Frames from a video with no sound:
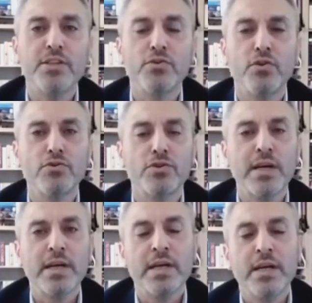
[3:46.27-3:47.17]
verici konu
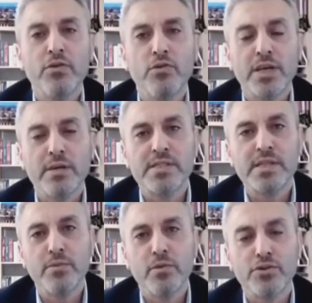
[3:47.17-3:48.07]
da
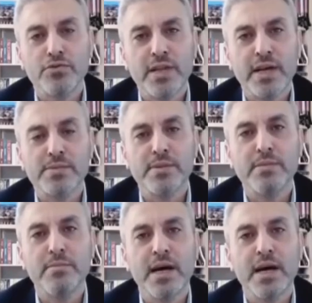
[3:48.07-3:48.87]
ülkemizde borç finansmanı